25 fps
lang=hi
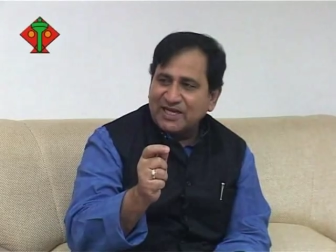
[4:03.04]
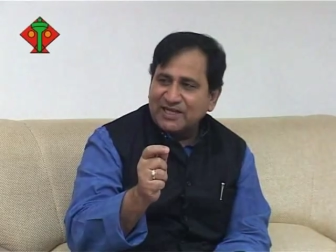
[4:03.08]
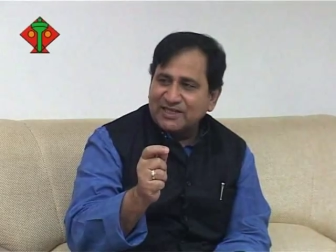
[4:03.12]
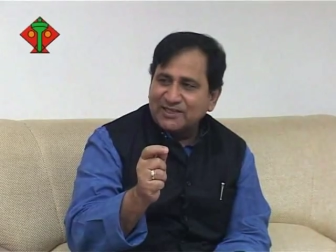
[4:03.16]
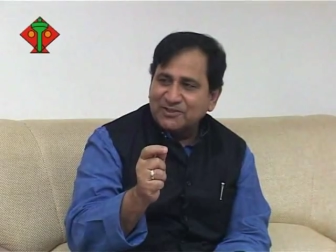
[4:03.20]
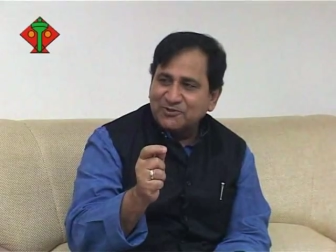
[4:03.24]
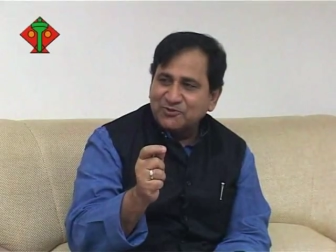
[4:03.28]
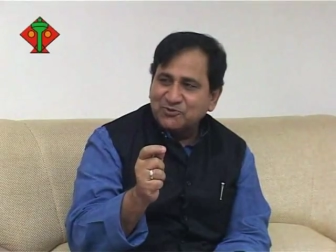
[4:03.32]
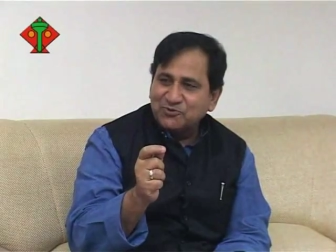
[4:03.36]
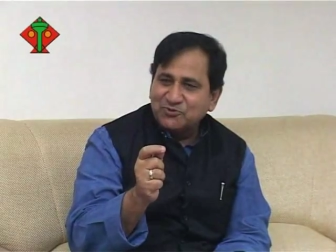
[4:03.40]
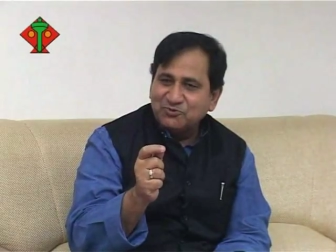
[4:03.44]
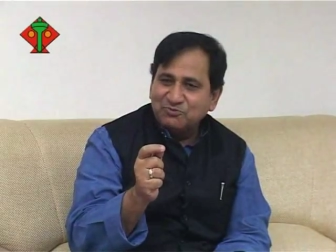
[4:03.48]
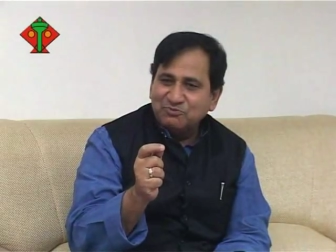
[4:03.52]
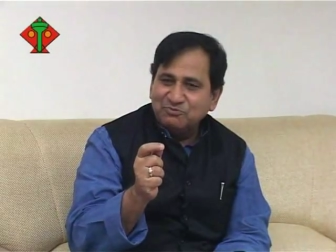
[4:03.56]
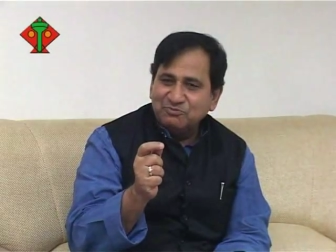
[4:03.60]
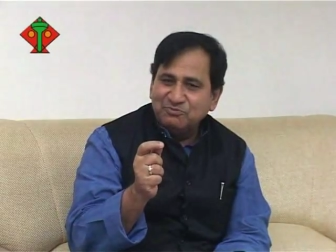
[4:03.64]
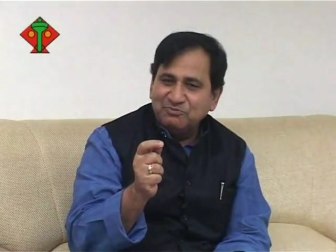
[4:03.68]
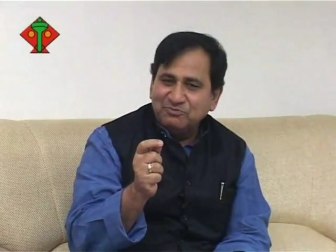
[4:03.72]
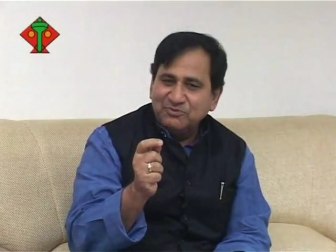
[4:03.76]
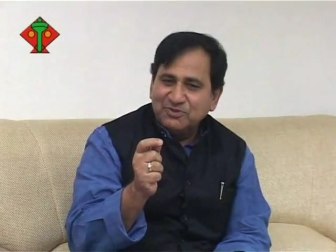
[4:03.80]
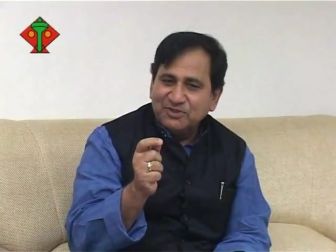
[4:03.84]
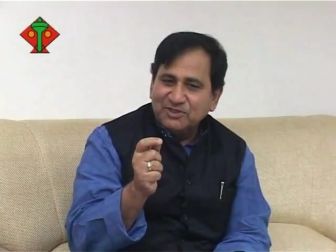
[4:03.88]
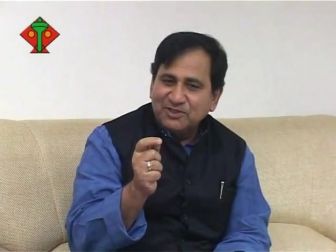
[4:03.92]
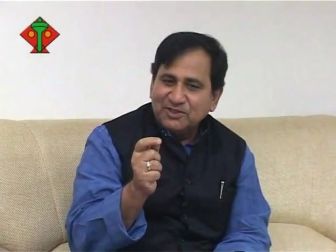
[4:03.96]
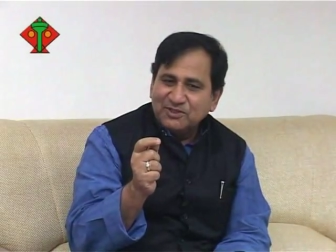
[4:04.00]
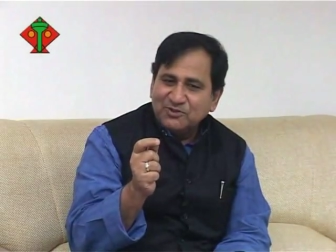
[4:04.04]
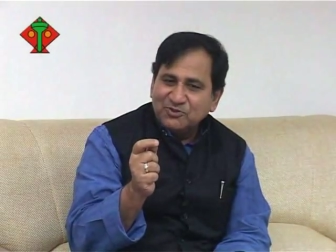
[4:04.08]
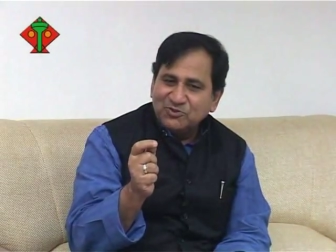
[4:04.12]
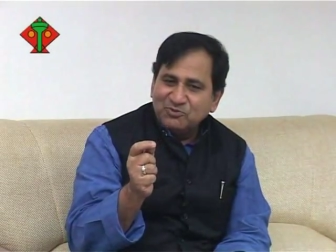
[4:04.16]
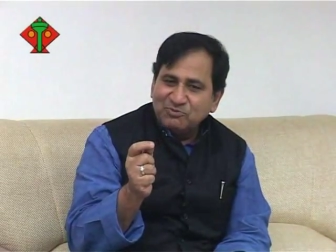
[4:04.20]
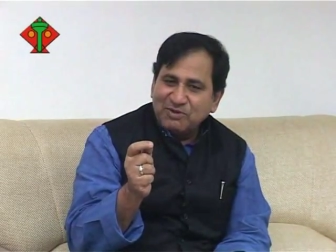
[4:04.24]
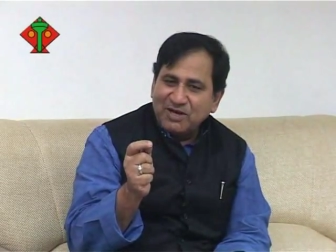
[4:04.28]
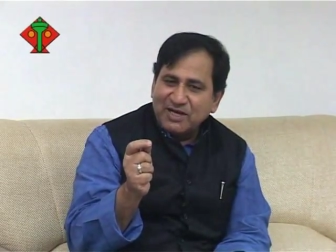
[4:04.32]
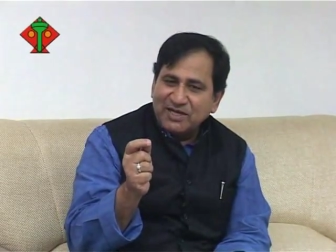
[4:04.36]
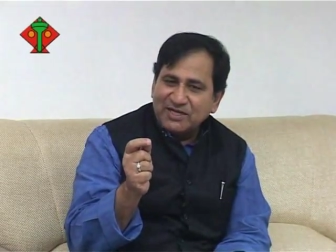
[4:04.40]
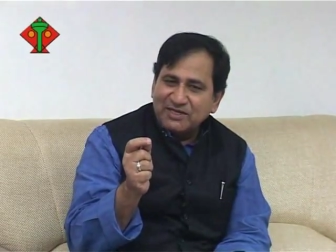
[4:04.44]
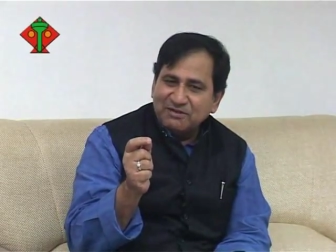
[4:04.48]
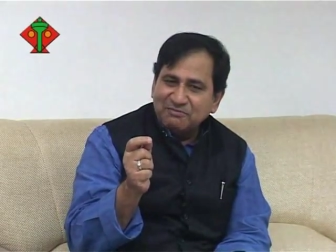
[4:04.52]
था कि तुम
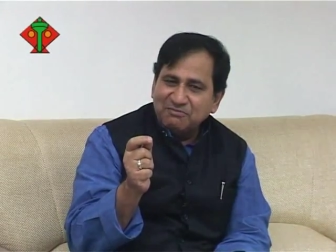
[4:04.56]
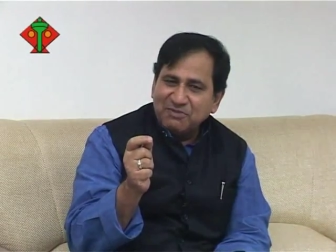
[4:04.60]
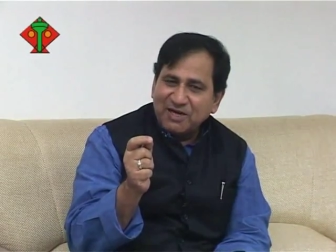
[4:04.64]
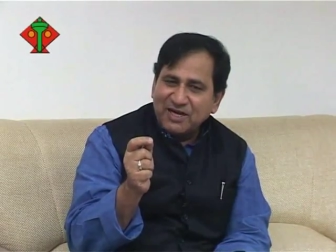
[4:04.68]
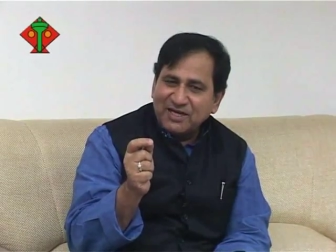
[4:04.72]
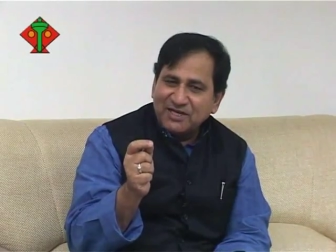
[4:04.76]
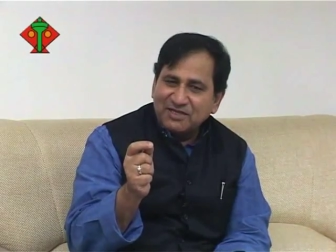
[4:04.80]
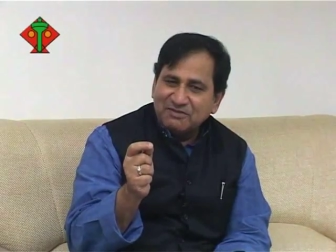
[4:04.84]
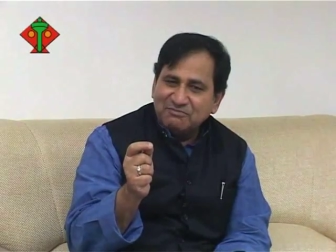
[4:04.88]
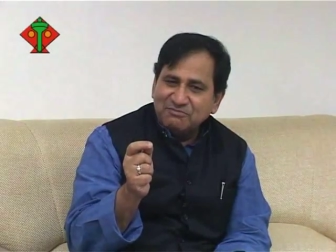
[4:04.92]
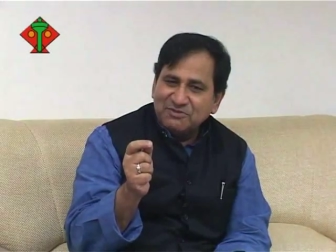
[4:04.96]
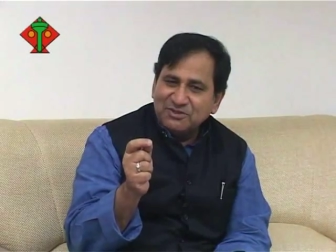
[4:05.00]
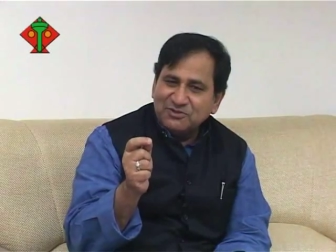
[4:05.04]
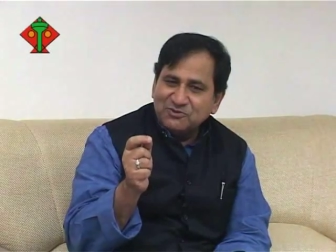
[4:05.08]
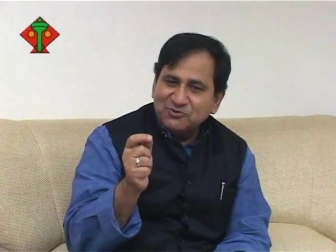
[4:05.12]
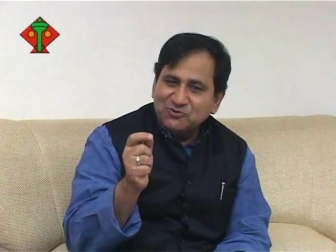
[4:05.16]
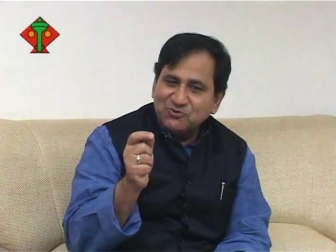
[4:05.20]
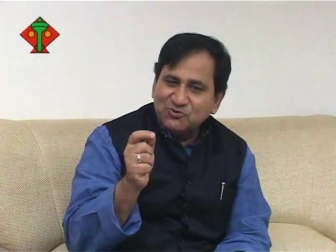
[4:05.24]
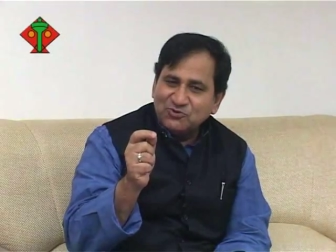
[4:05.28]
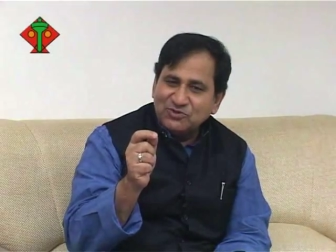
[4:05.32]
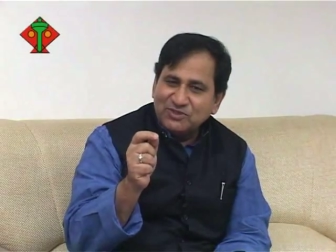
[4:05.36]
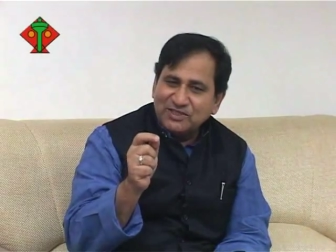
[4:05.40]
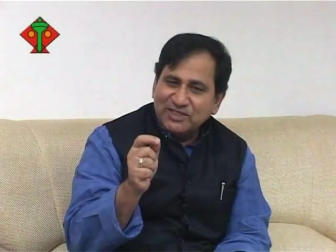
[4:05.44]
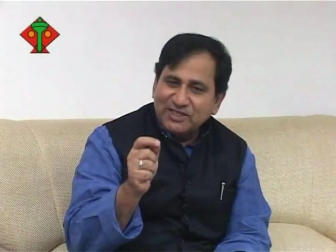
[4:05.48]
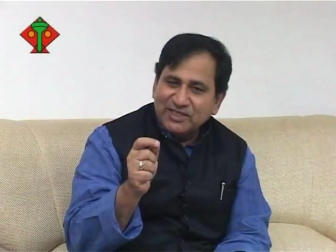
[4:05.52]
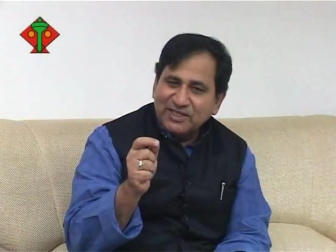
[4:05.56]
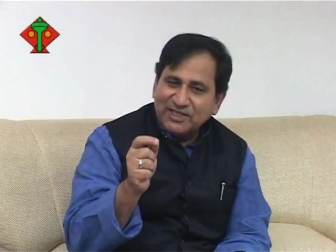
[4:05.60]
तुम्हारे बारे में सुनते